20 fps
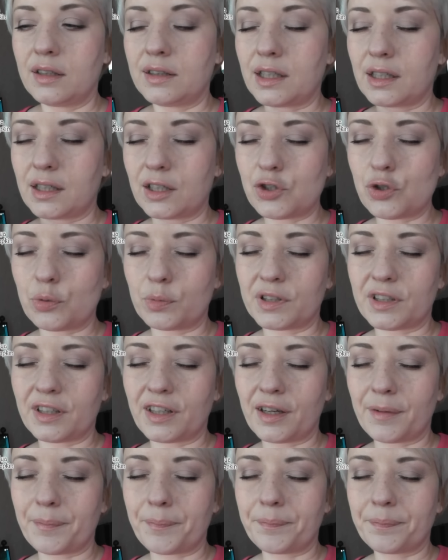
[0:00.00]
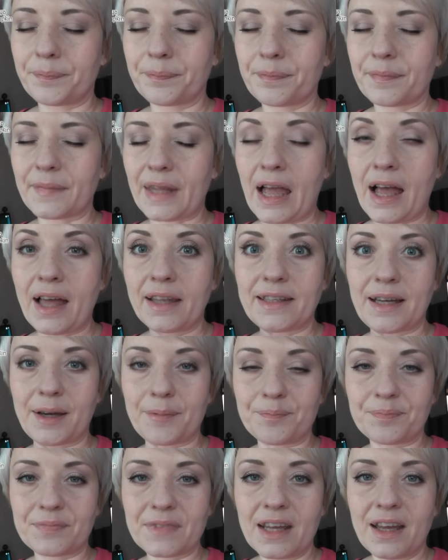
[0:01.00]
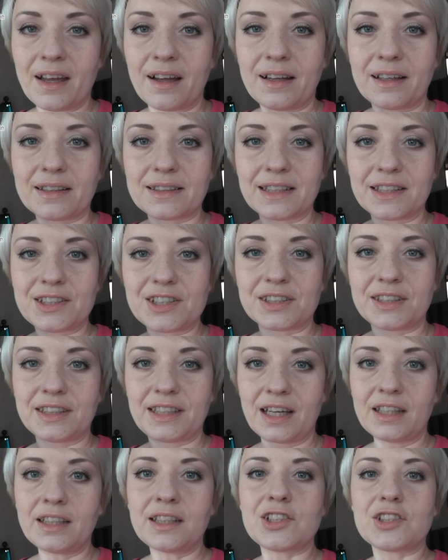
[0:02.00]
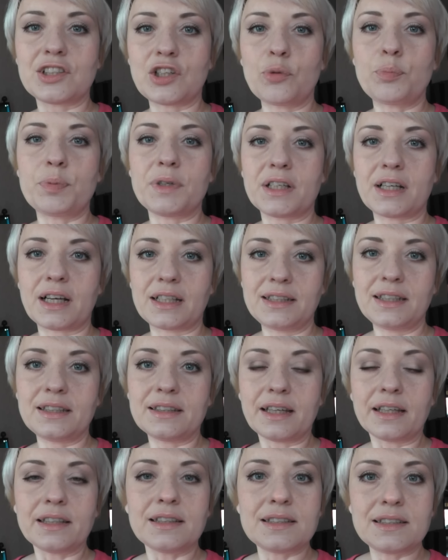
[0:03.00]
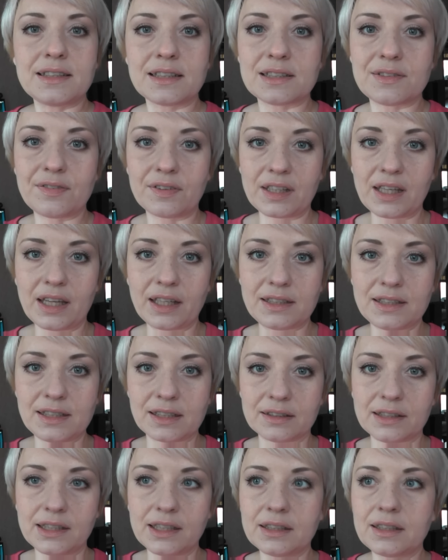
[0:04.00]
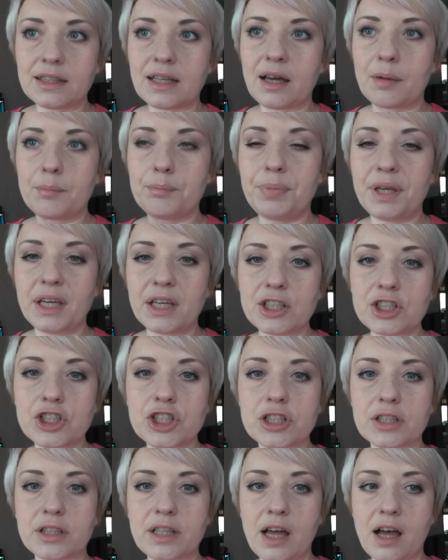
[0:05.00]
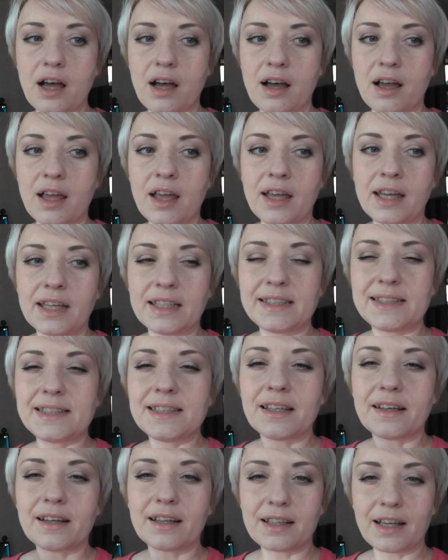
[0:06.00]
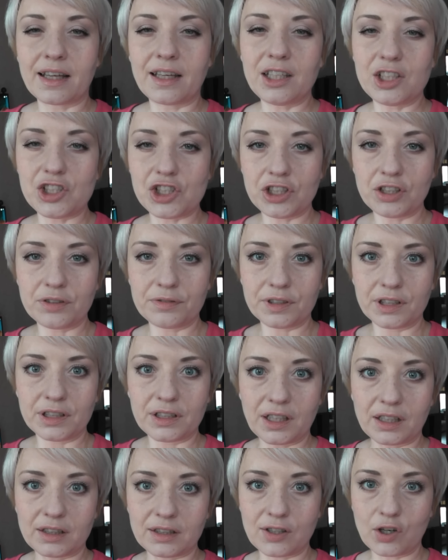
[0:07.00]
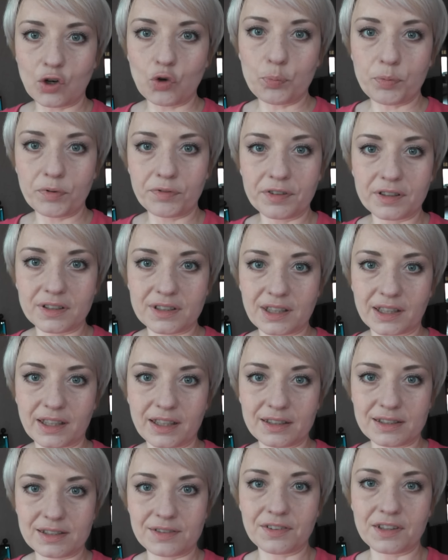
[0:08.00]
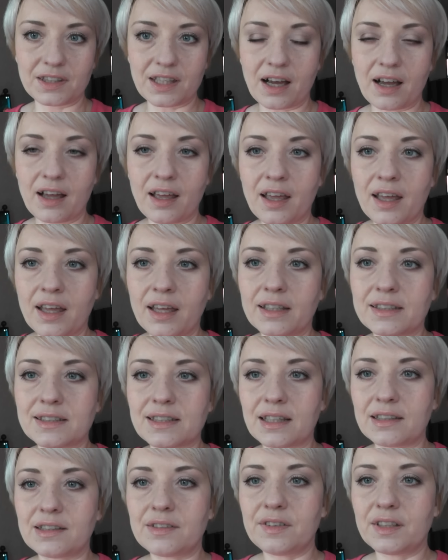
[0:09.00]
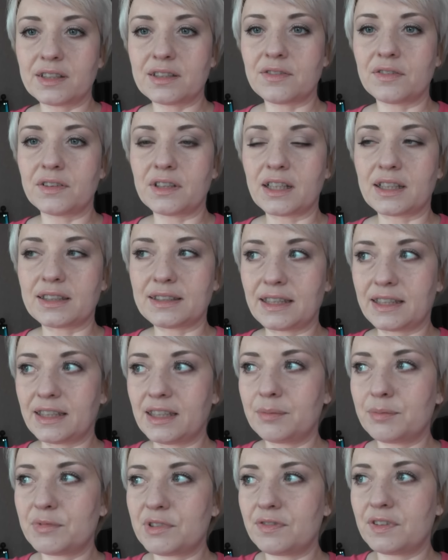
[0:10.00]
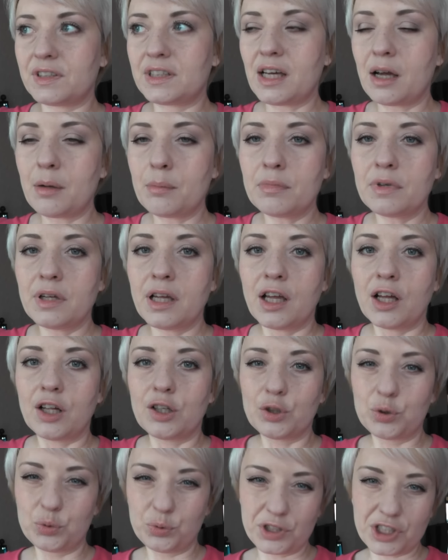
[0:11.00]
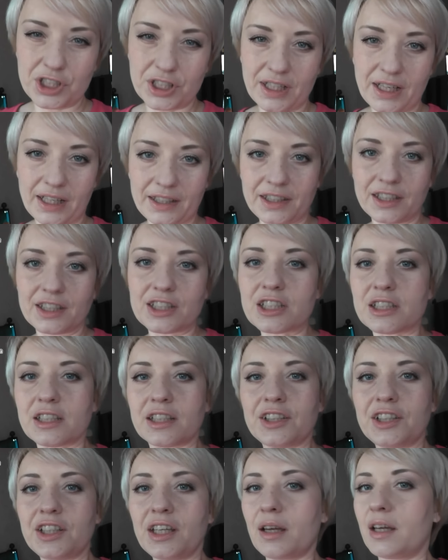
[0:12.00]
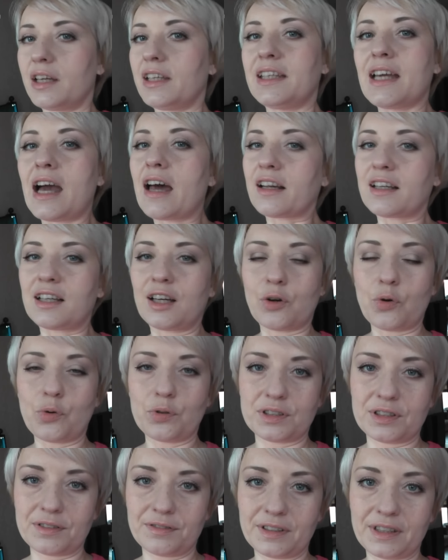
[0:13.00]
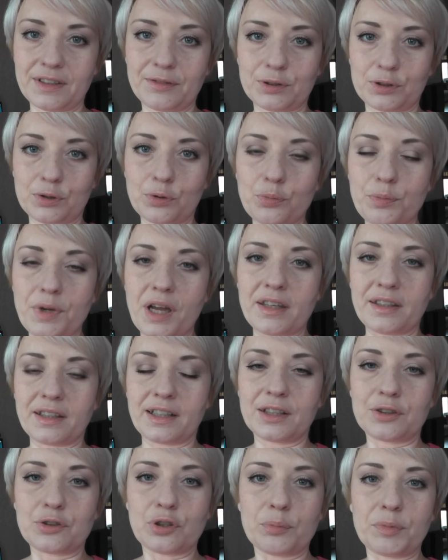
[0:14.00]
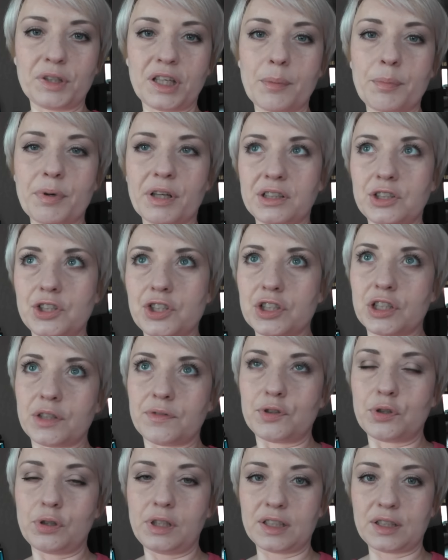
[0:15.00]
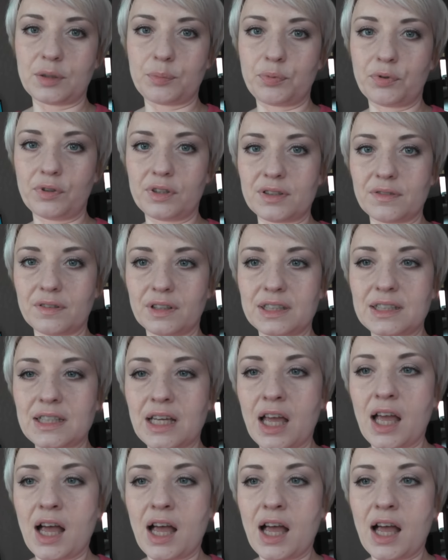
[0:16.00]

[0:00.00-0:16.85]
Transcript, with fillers: Так, о чем это я? А, да, а, значит, я начинаю переходить на естественные оттенки, на беж, на серо-коричневый, на тауповые такие цвета. Соответственно, к таким цветам лучше, конечно, не ярко-розовые, вот румяна, которыми я практически все лето пользовалась,